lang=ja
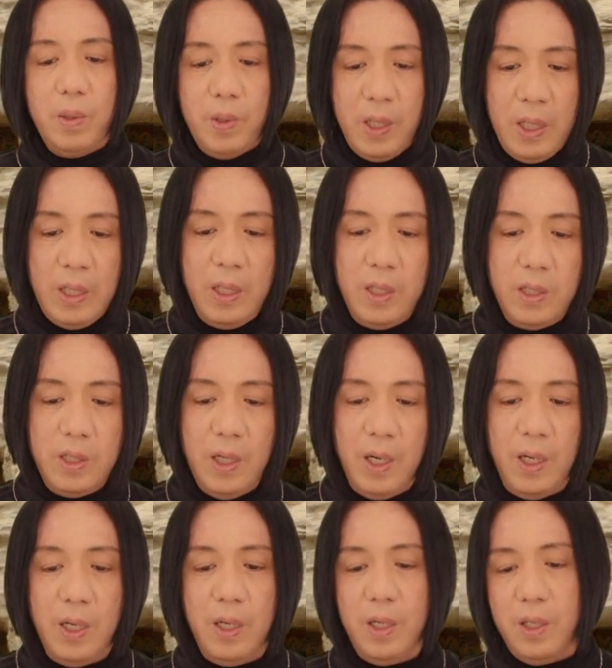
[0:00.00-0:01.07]

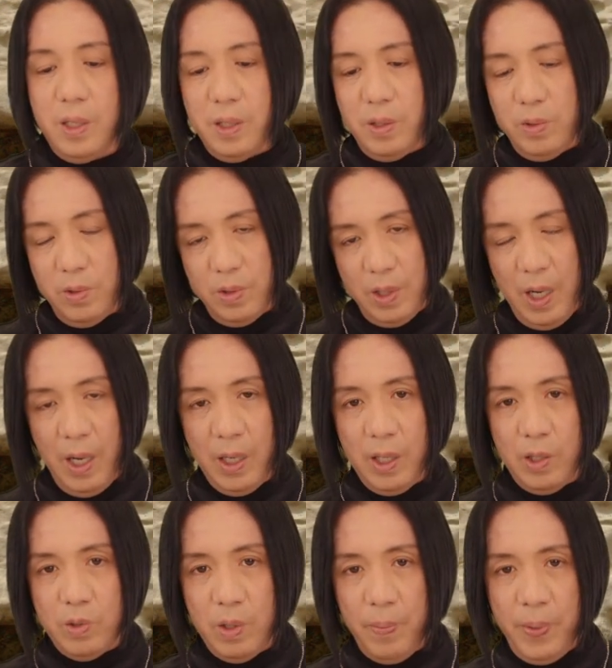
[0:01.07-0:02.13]
ギリシャの関
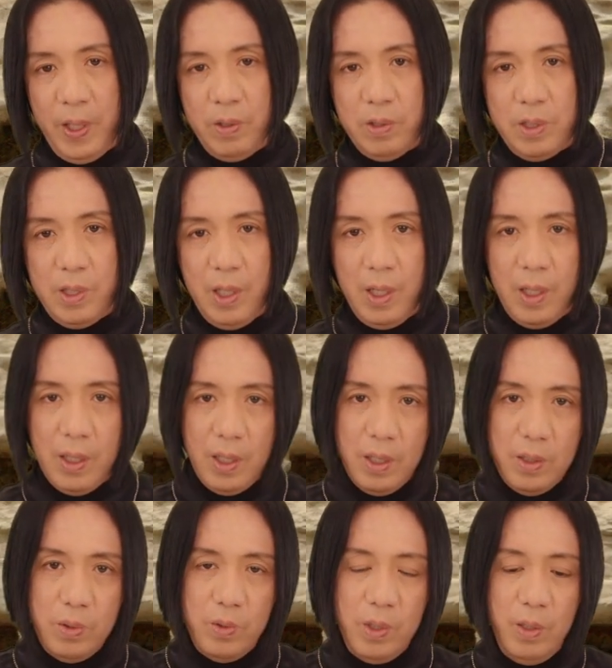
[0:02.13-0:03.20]
係とかペルシア
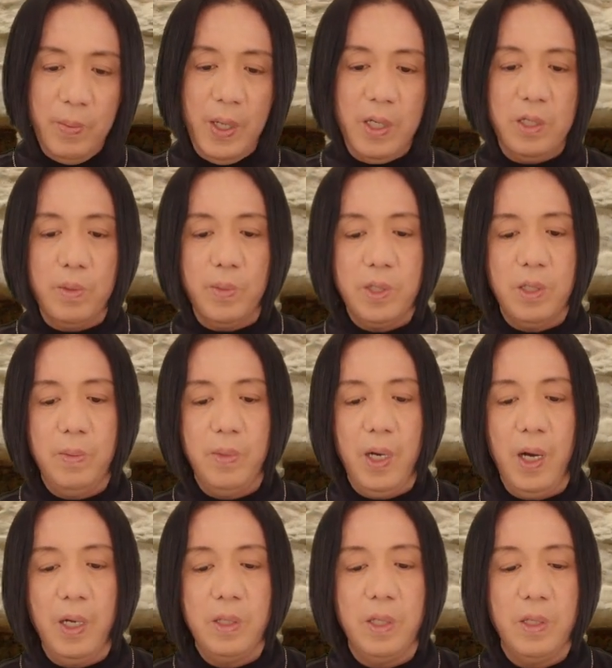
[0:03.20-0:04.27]
のイメージも全部
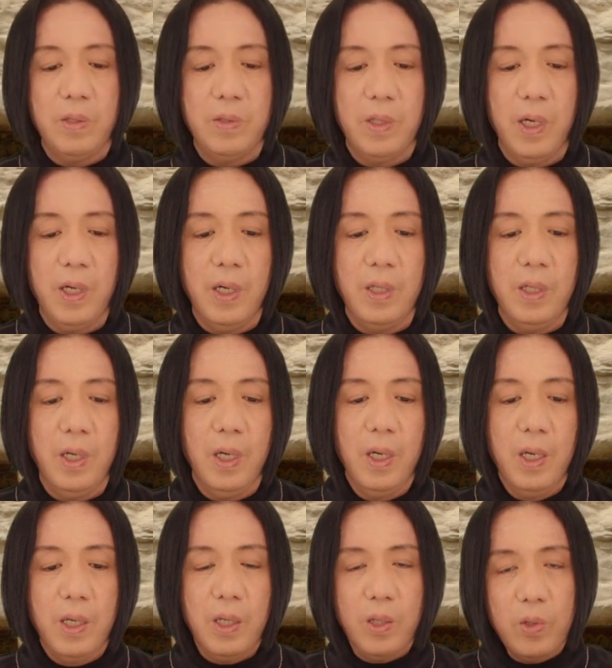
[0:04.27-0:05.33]
入っていく中に
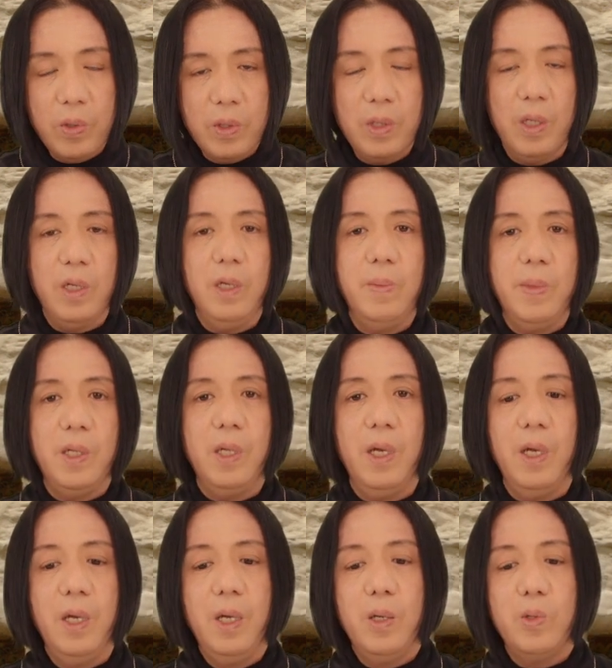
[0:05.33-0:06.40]
いろんな意味
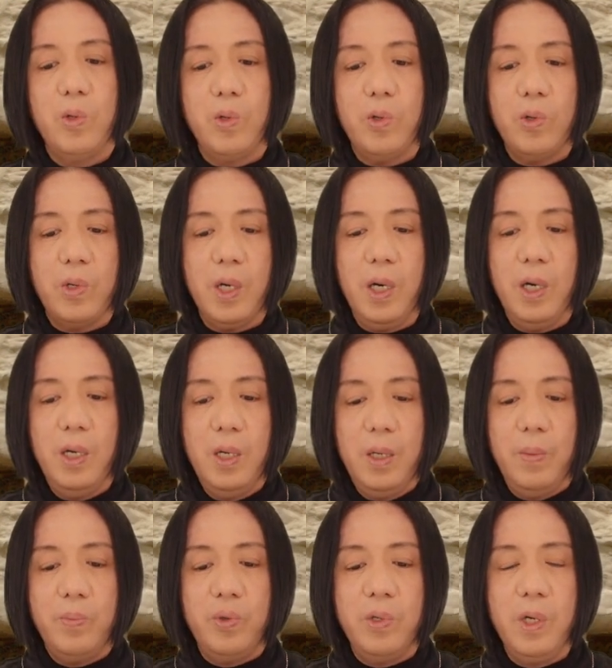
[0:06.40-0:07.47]
でここが
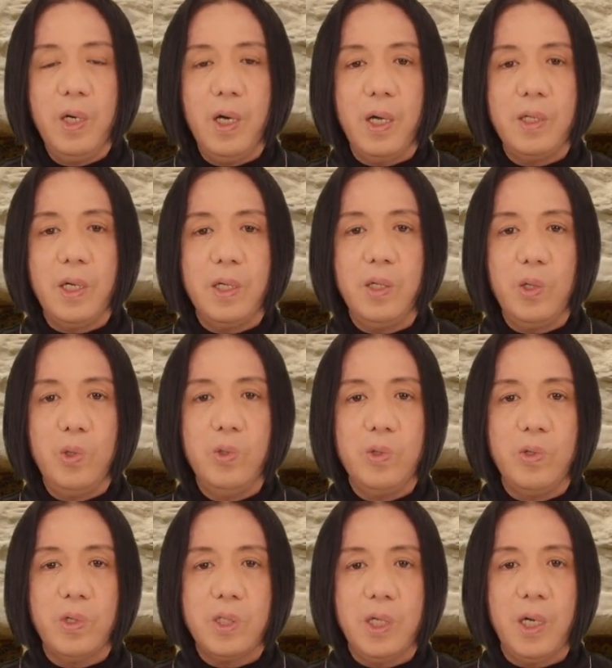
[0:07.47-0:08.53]
文化的な融
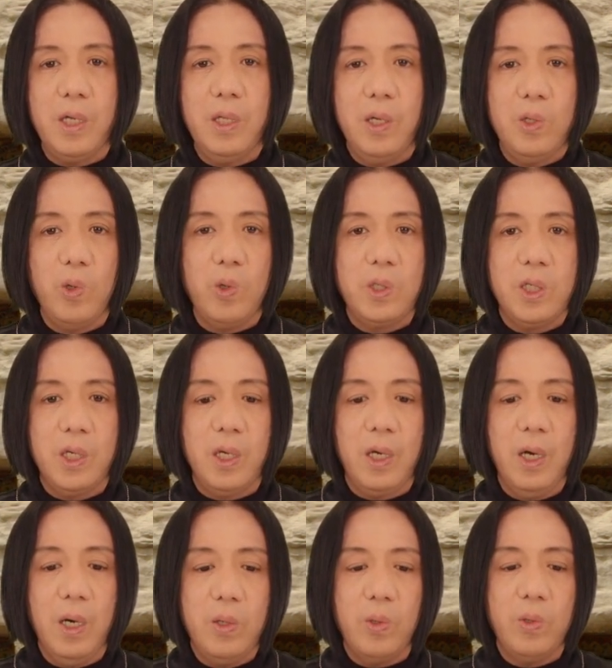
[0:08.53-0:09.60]
合された様式
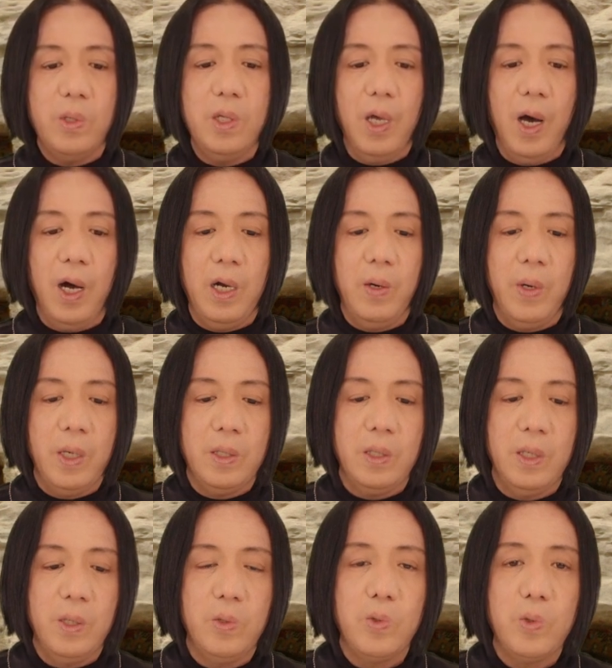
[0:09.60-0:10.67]
がここに現れて
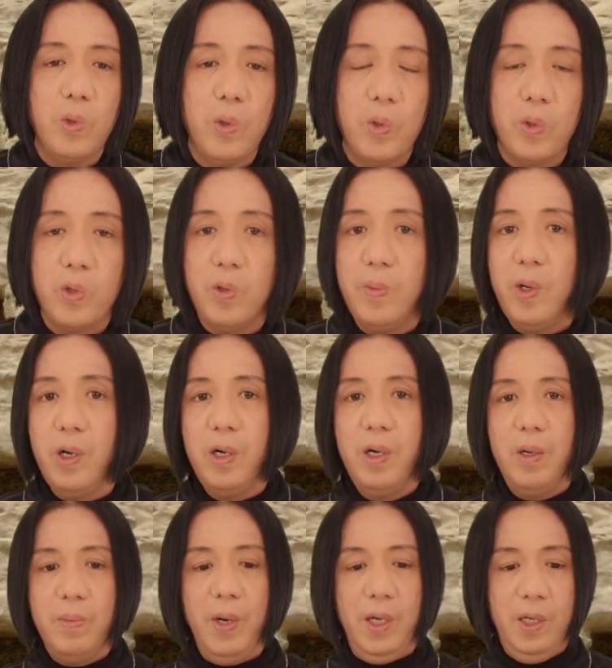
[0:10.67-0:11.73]
いるということも、
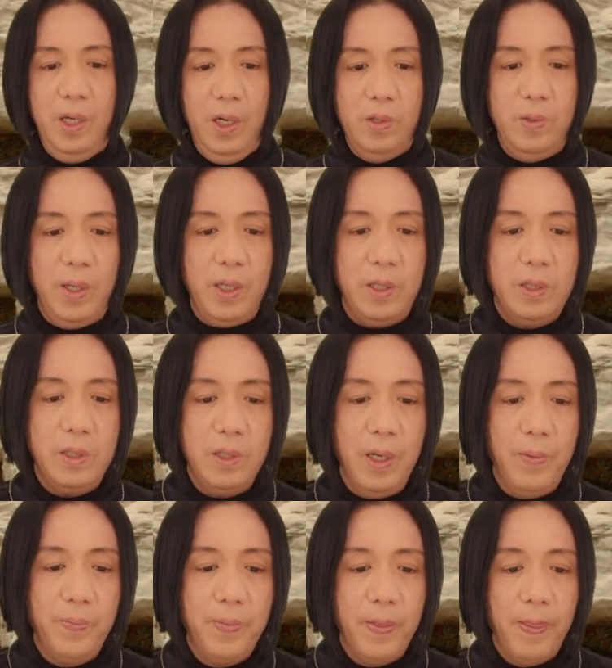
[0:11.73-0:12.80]
まあ、言えるわけです
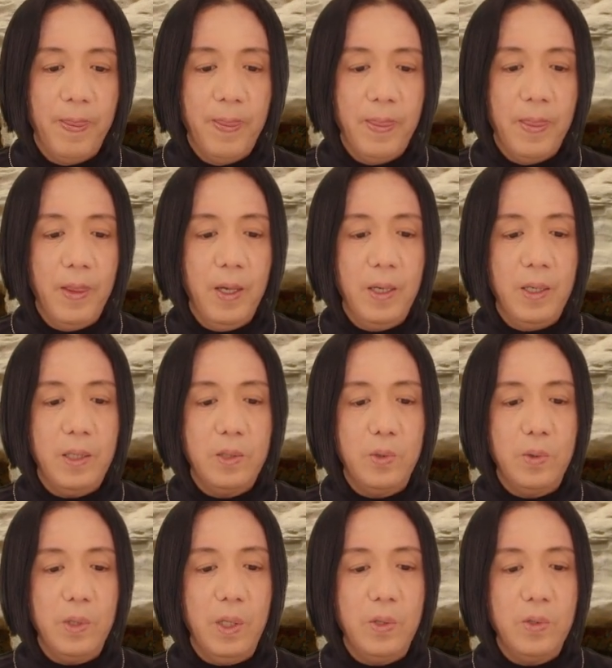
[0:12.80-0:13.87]
ね。で
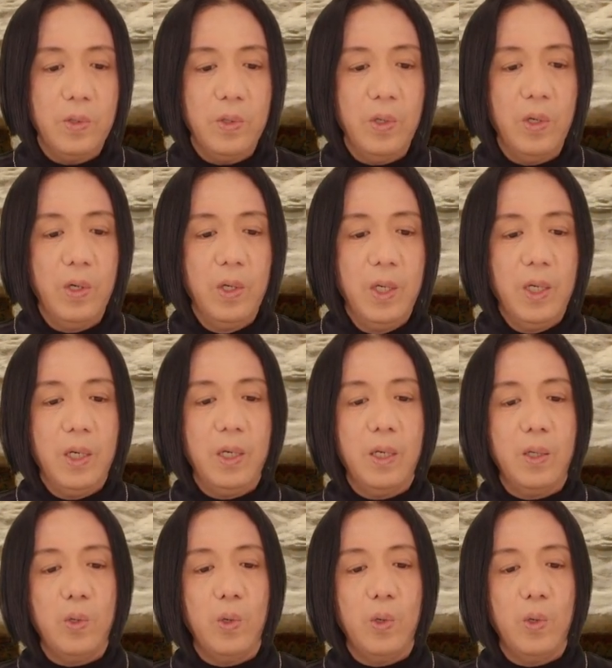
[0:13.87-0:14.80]
そうなると、えー、